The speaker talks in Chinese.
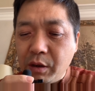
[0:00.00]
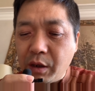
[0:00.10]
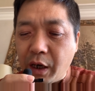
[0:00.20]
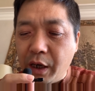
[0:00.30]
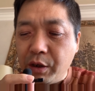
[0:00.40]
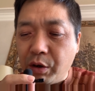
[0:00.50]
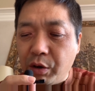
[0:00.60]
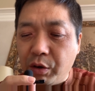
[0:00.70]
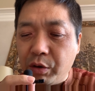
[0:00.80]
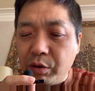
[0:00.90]
还
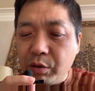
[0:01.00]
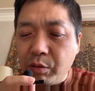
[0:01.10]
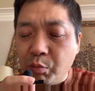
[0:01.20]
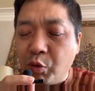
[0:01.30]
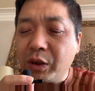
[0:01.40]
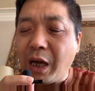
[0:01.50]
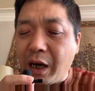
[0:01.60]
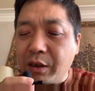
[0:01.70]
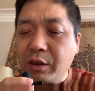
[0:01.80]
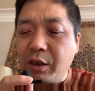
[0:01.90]
有摩纳
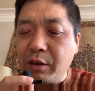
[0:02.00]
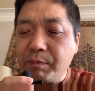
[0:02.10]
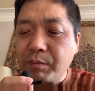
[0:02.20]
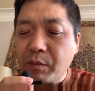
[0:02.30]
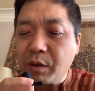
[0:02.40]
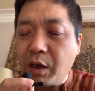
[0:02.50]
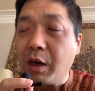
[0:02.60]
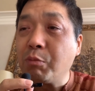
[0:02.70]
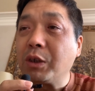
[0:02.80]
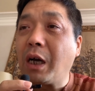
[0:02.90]
哥啊，
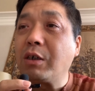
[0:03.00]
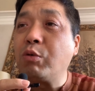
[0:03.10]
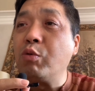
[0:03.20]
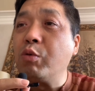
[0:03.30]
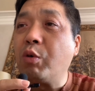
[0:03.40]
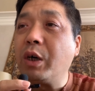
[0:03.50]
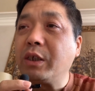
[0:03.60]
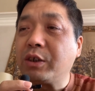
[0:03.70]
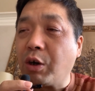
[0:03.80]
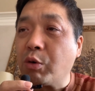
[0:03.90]
摩纳哥公国一个
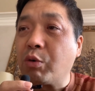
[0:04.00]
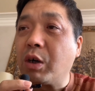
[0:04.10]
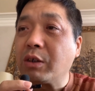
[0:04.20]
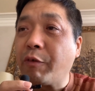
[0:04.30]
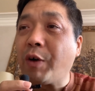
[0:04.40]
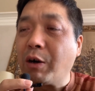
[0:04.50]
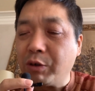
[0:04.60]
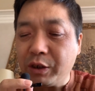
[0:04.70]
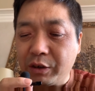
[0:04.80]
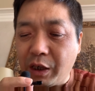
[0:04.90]
小国，在法国
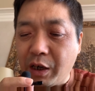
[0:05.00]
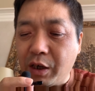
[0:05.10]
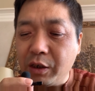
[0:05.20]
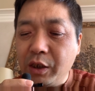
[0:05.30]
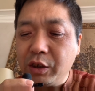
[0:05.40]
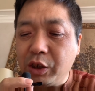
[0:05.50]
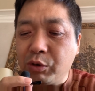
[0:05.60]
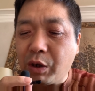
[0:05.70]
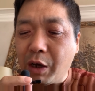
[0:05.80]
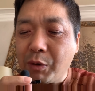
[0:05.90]
境内啊，地
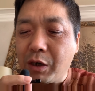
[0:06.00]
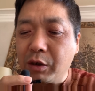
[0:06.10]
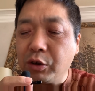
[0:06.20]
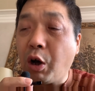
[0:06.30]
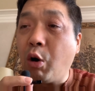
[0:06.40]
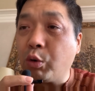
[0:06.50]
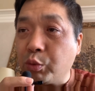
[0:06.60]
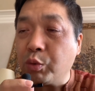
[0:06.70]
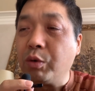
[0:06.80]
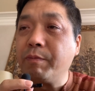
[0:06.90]
中海边上。瑙
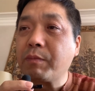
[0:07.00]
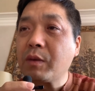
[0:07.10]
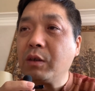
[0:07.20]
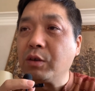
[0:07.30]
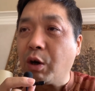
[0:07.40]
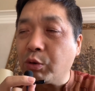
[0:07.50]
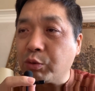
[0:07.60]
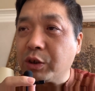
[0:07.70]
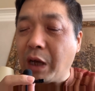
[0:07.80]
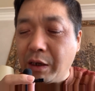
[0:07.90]
鲁，瑙鲁
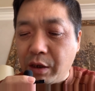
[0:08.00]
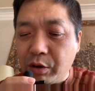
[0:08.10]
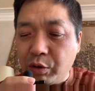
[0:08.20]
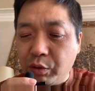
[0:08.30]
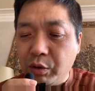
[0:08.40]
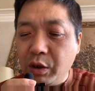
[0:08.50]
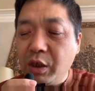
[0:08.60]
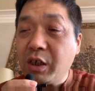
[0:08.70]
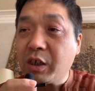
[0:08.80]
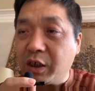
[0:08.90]
是大洋洲，
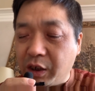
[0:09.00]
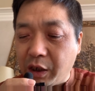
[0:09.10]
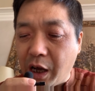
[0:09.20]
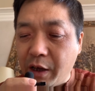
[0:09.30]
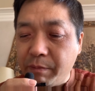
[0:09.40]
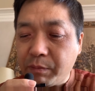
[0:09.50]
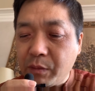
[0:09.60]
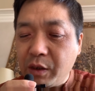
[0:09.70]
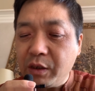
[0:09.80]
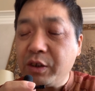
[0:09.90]
荷兰、
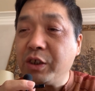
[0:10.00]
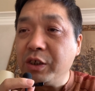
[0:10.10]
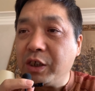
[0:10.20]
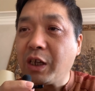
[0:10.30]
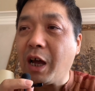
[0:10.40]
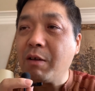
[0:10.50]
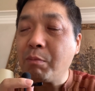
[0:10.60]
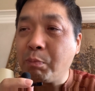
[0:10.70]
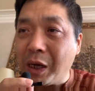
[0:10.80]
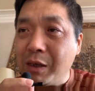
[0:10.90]
新西兰、
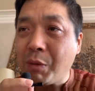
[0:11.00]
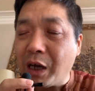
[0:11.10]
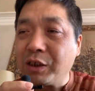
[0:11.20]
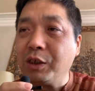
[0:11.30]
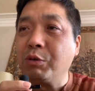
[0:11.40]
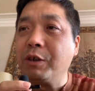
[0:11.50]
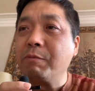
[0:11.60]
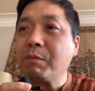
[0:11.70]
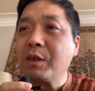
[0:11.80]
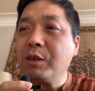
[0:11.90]
北马其顿，
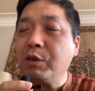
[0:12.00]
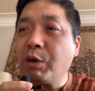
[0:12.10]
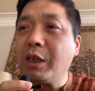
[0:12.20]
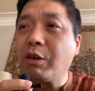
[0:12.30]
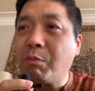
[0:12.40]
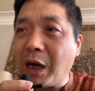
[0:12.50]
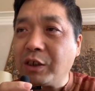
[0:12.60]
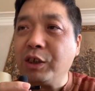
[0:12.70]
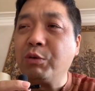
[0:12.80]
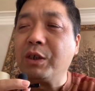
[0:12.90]
原来叫马
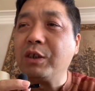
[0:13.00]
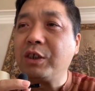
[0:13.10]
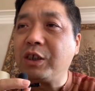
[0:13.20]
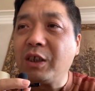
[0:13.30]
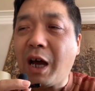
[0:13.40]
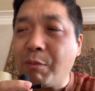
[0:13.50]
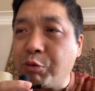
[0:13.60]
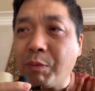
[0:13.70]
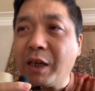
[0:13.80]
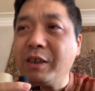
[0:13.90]
其顿，希腊不
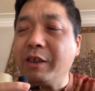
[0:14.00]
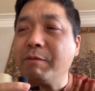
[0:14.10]
满意，